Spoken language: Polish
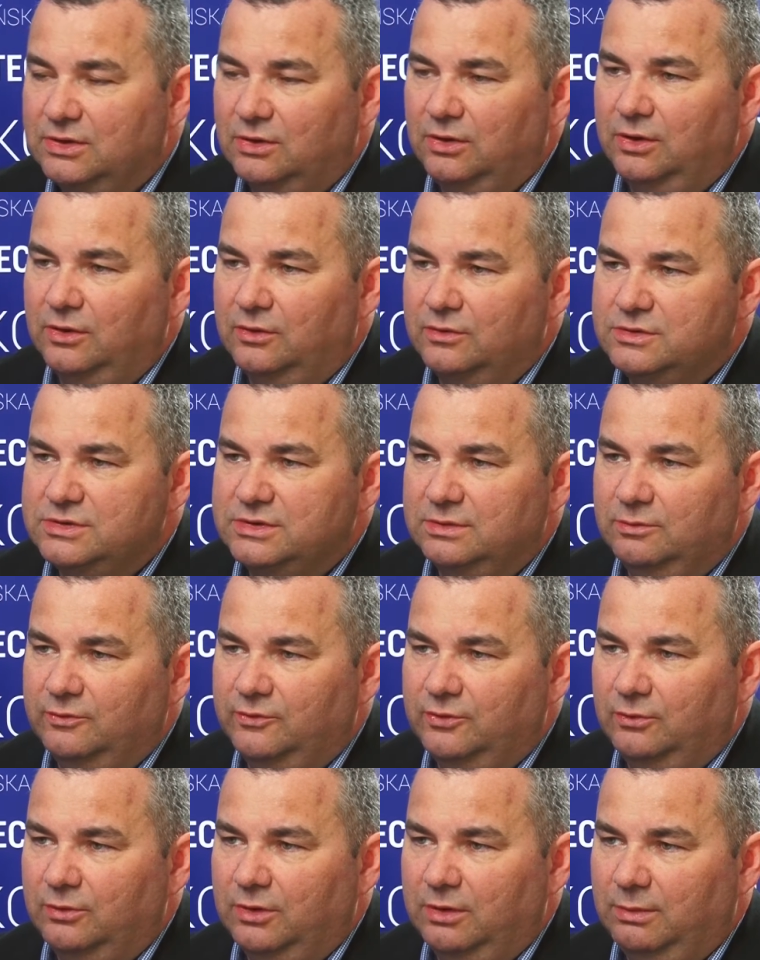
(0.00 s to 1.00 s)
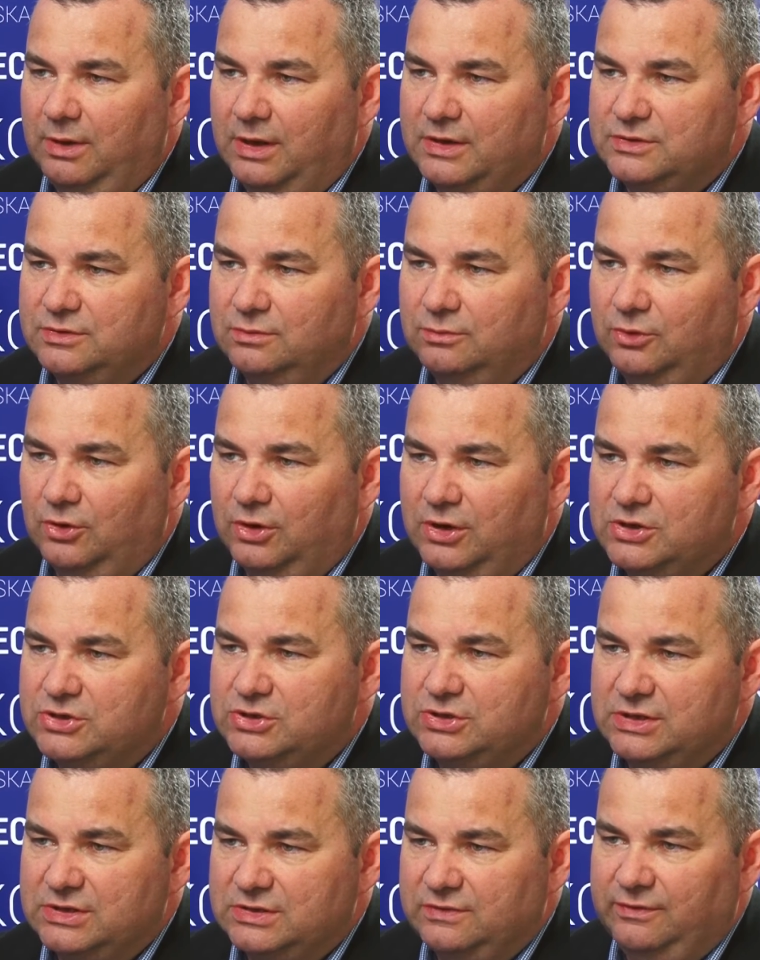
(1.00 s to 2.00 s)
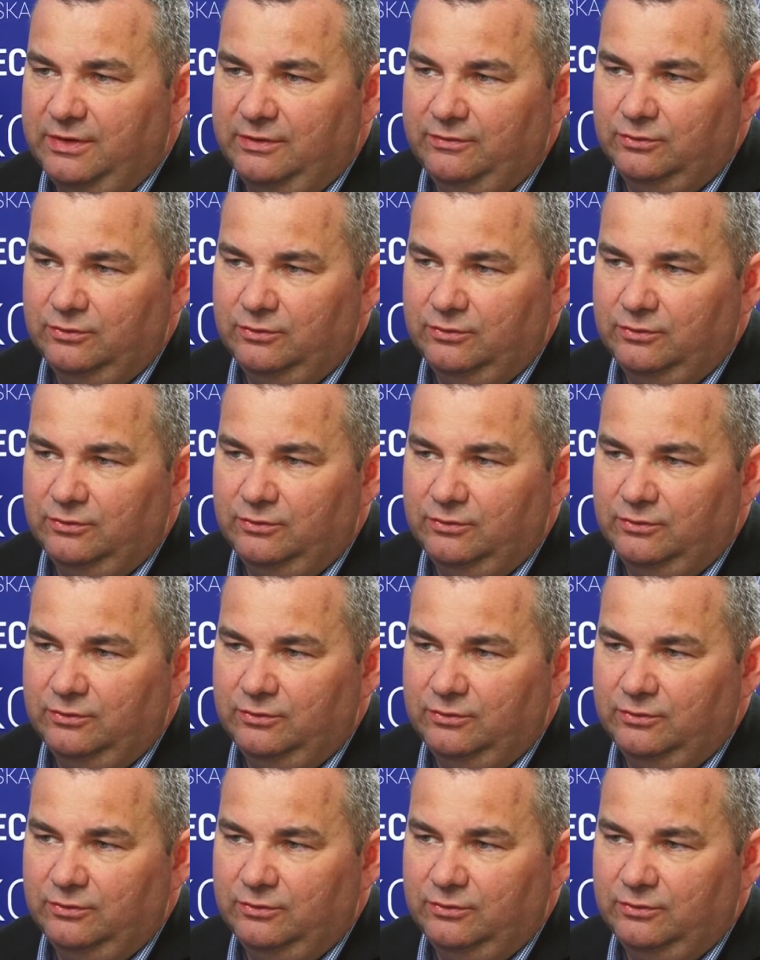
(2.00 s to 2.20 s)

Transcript: kolei rodzice mówią, gimnazjum to jeszcze jest wiek,